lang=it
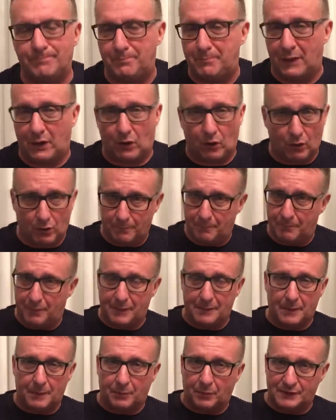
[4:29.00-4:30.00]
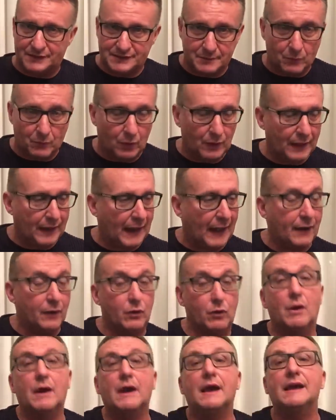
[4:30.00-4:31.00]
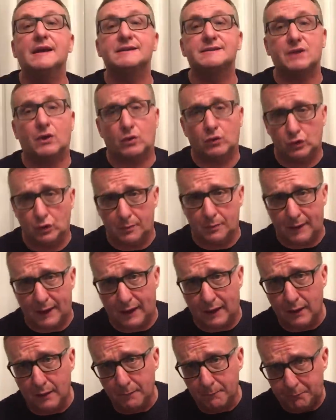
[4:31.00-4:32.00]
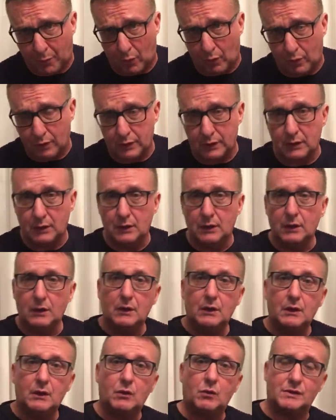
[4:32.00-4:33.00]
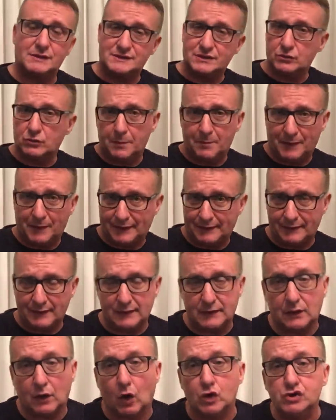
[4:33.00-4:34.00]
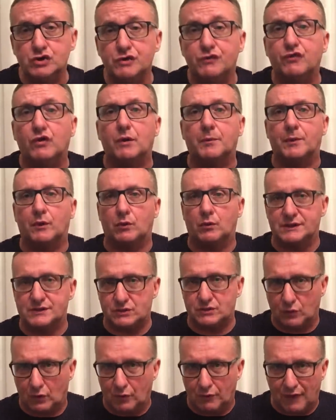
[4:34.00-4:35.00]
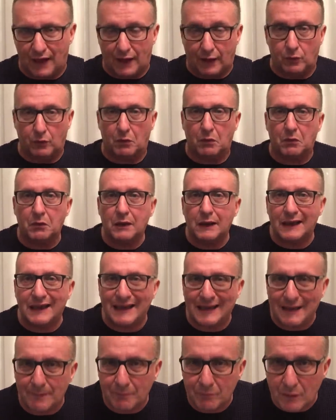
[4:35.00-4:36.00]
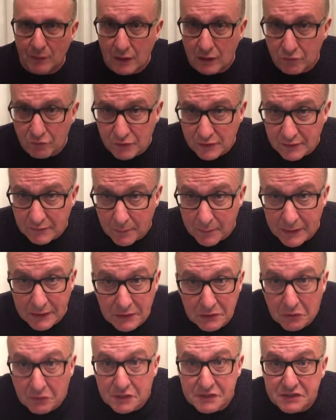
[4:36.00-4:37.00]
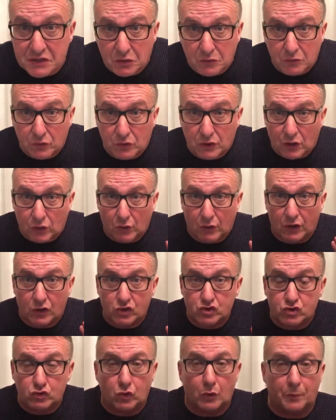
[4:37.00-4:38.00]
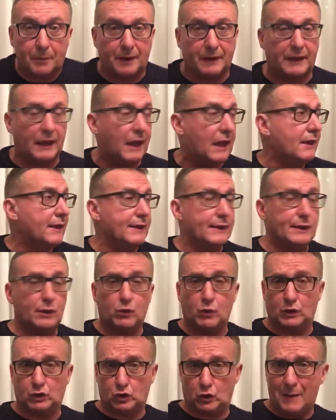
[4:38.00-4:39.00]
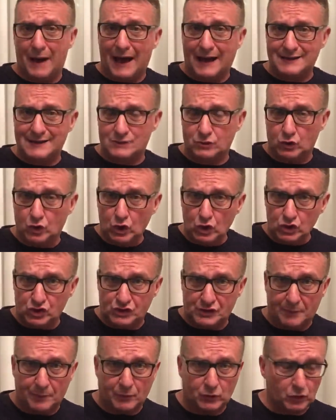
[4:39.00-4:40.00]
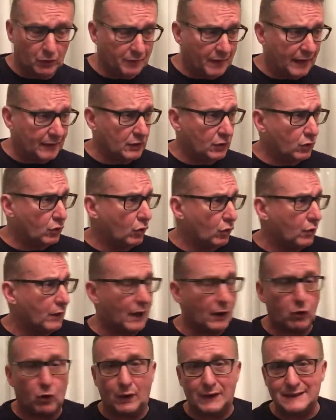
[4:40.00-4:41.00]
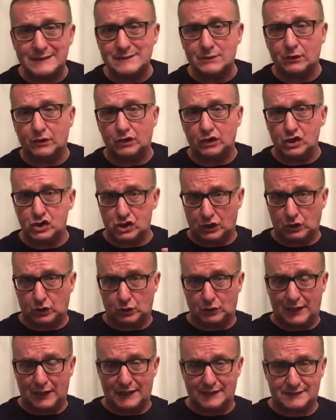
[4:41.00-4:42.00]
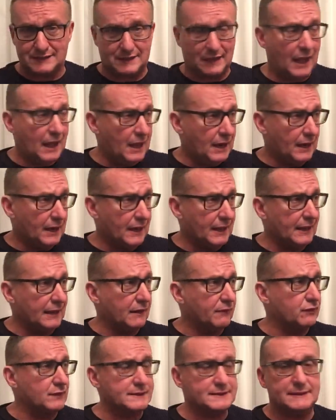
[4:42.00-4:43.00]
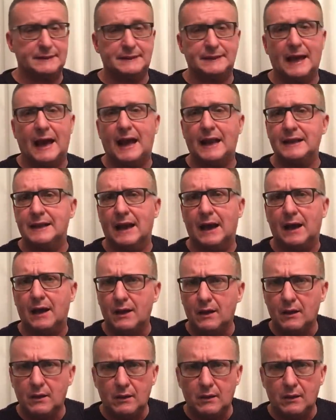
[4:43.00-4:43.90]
però prima o poi si molleranno e secondo me poi questi due partiti che oggi formano questo governo, che effettivamente non è stato votato da nessuno perché il 4 marzo ci siamo trovati con la coalizione di centrodestra, Lega, Forza Italia,